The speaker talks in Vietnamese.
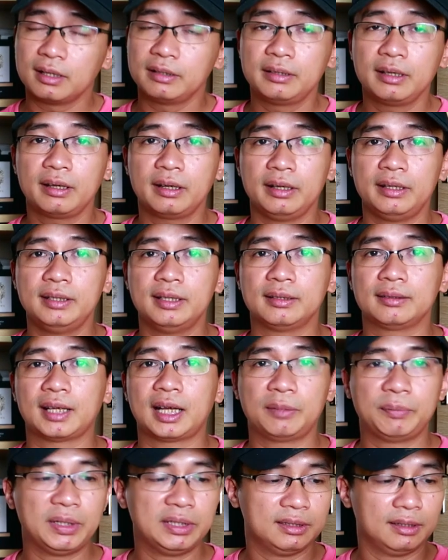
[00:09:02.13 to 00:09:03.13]
rất là tiếc đến hiện
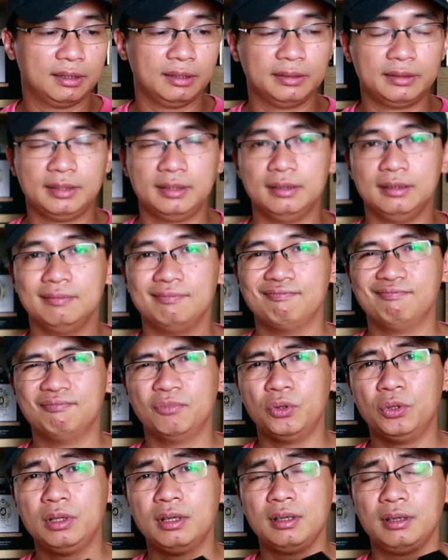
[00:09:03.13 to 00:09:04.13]
tại bây giờ thì
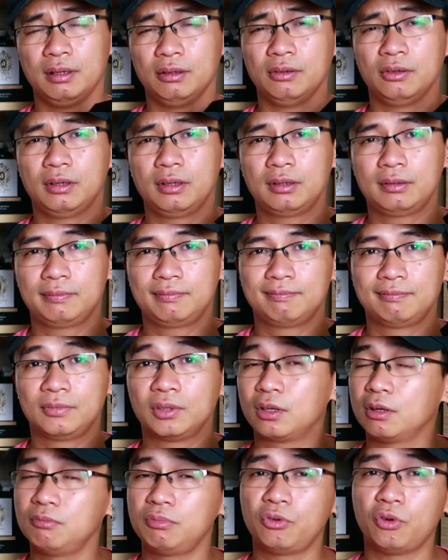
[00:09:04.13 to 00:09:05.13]
mùi hương của
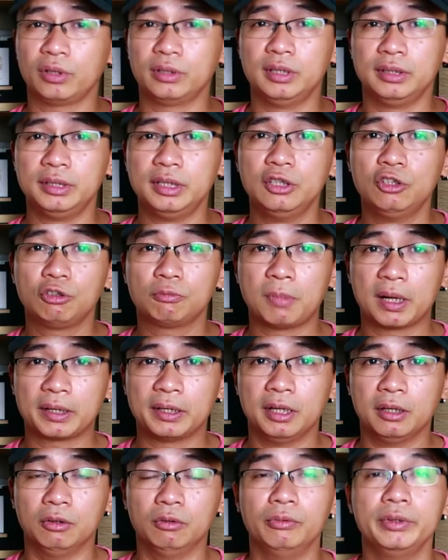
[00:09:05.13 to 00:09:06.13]
nó không còn được như lúc
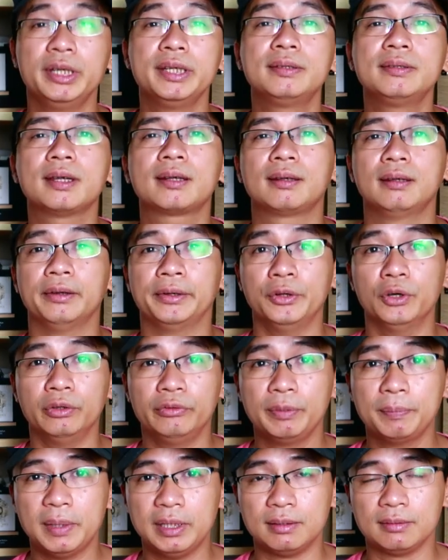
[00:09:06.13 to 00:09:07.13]
ban đầu, ít nhất là
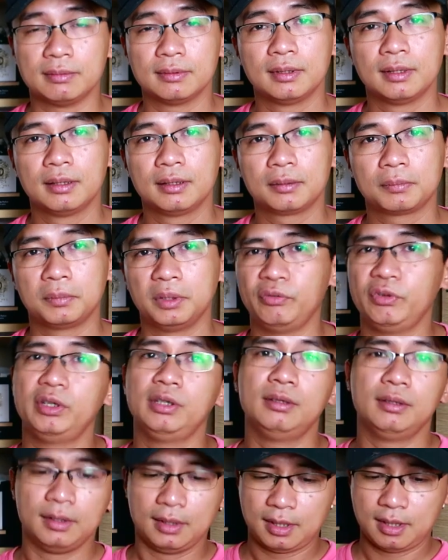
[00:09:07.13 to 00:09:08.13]
đối với mình, bởi
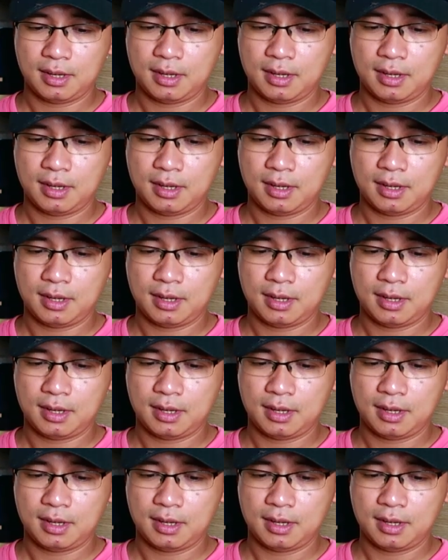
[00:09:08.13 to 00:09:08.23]
vì